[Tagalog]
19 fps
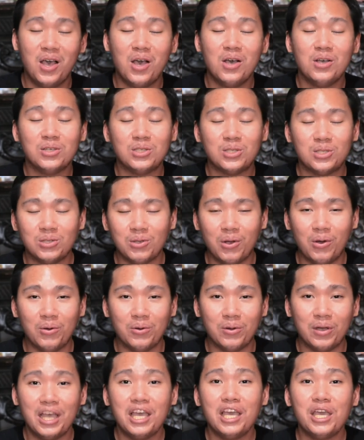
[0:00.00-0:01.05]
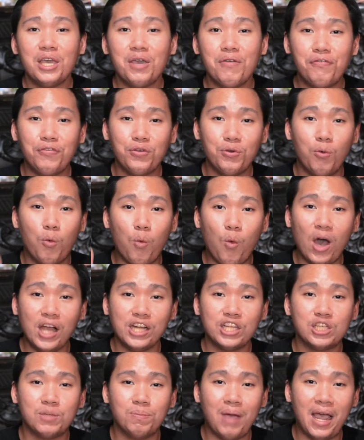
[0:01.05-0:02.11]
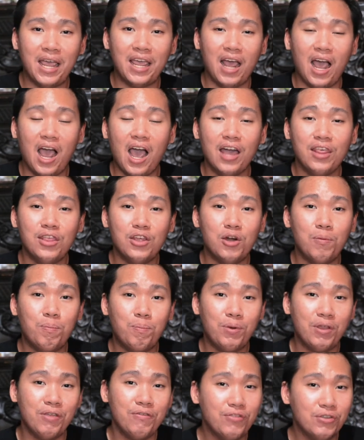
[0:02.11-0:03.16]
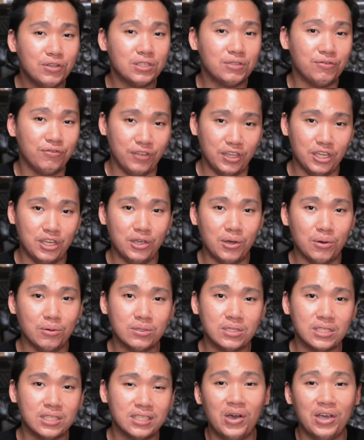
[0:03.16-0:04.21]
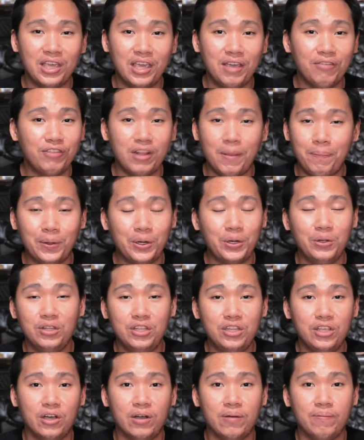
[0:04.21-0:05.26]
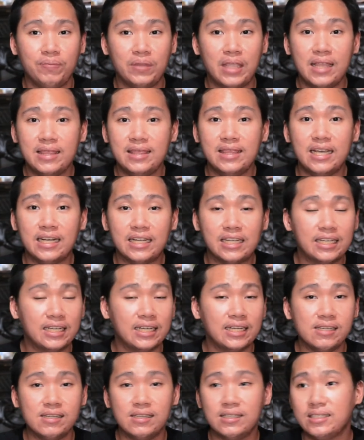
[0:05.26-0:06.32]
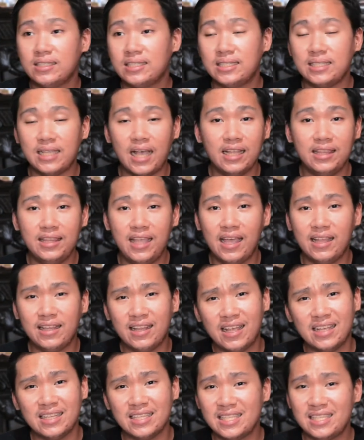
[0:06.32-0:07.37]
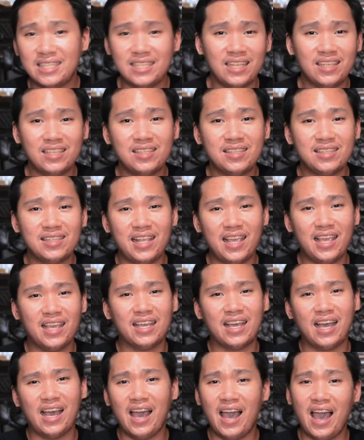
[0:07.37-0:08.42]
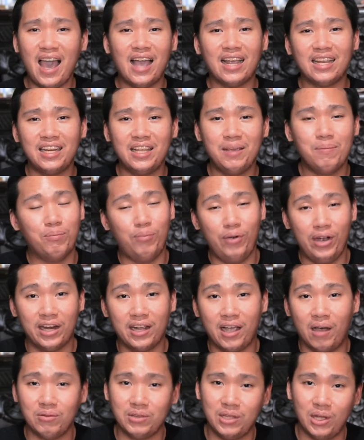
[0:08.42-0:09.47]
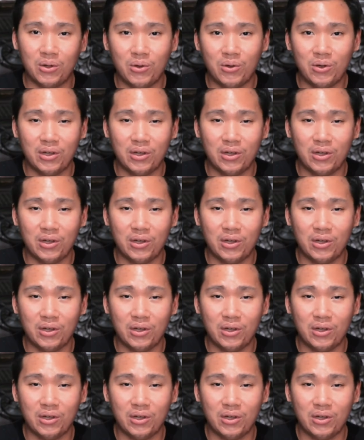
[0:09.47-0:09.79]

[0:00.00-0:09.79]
So, if you watch my other previous videos, if napanood nyo, nagka-sudden cystic acne breakout ako.